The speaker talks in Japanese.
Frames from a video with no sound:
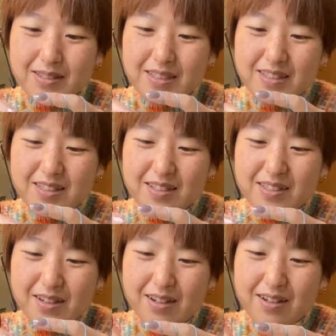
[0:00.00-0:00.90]
いざ
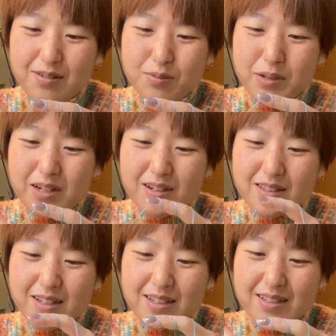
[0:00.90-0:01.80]
さ褒められ
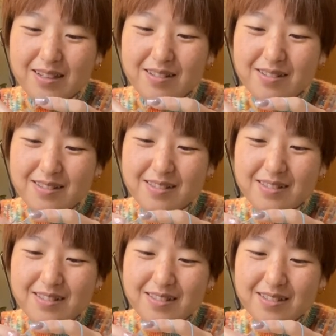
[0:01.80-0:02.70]
たい
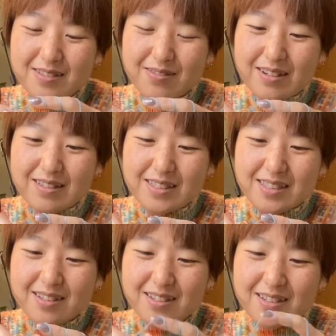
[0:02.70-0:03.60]
話し
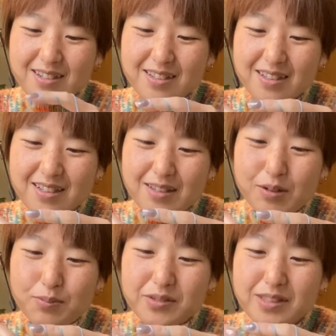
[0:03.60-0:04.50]
かけられたいとは
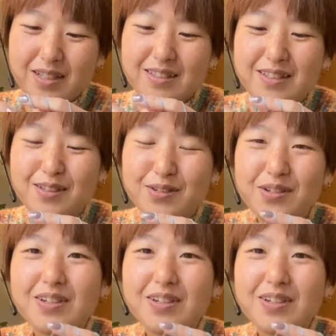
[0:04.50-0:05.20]
思ってたんだけど